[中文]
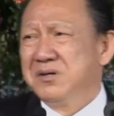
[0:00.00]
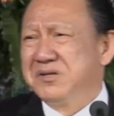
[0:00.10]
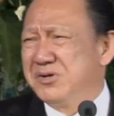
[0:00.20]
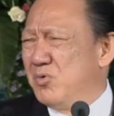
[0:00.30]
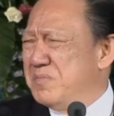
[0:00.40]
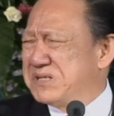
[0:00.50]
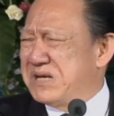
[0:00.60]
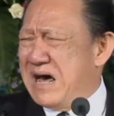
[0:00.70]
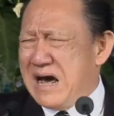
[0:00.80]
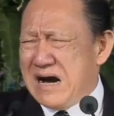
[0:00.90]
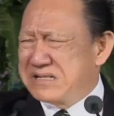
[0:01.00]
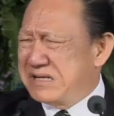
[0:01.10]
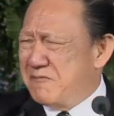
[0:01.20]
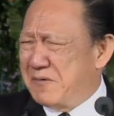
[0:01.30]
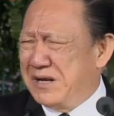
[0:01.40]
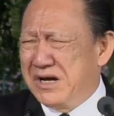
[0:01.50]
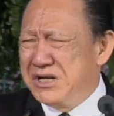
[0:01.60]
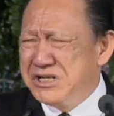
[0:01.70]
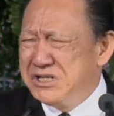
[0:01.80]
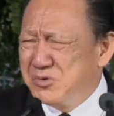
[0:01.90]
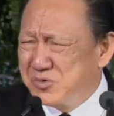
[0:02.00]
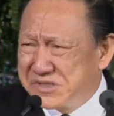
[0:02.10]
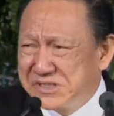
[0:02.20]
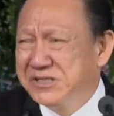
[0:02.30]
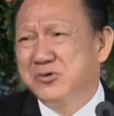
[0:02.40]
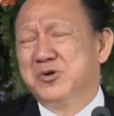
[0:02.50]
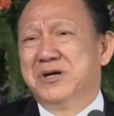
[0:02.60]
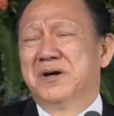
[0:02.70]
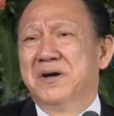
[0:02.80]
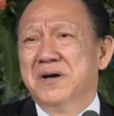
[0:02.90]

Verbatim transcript: 这是我们常常犯的很幼稚的罪，